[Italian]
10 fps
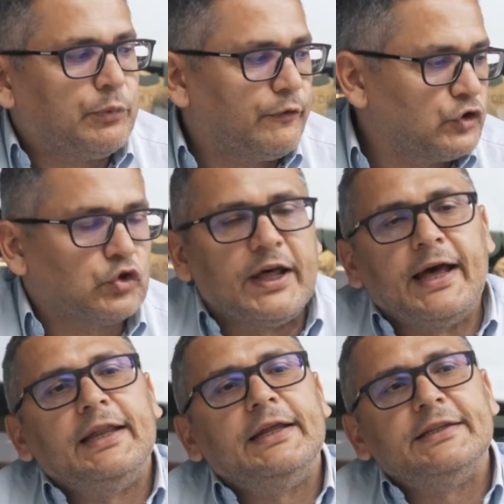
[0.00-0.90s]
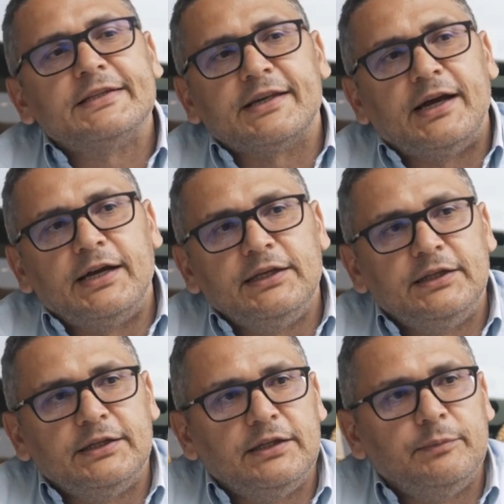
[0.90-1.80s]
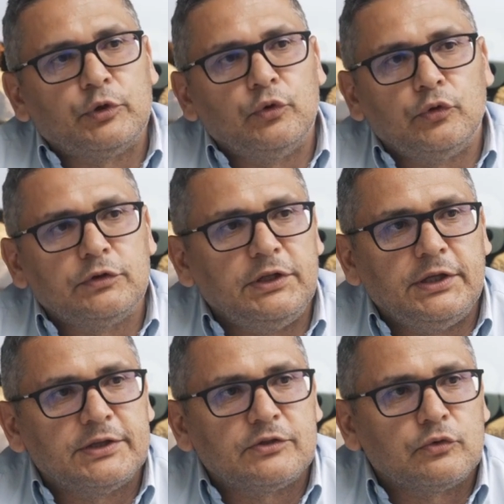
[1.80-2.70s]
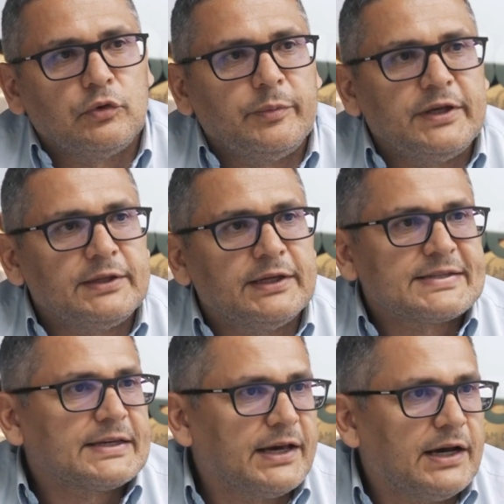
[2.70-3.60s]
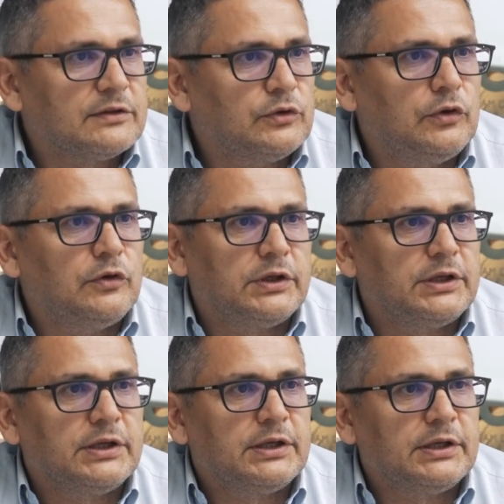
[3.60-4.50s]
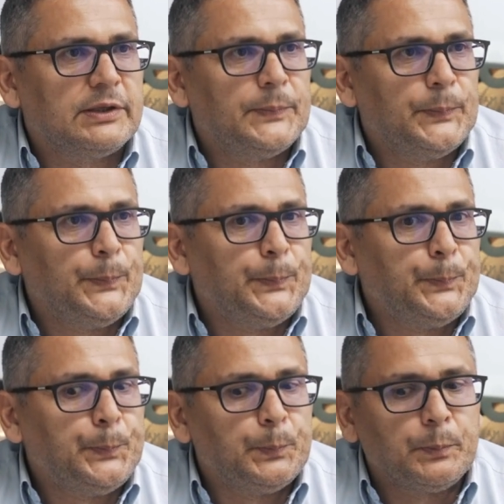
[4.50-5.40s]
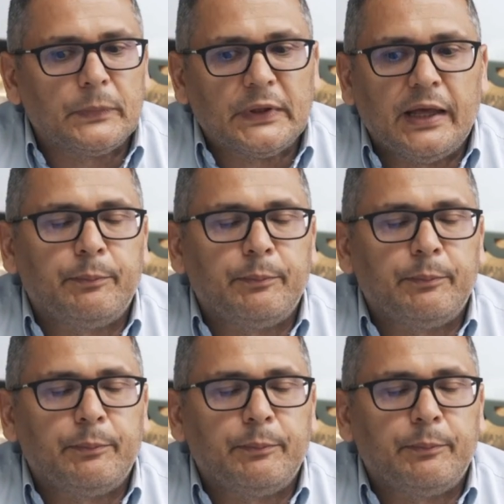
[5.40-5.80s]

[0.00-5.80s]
professionale il design dei prodotti è sicuramente azzeccato e mm,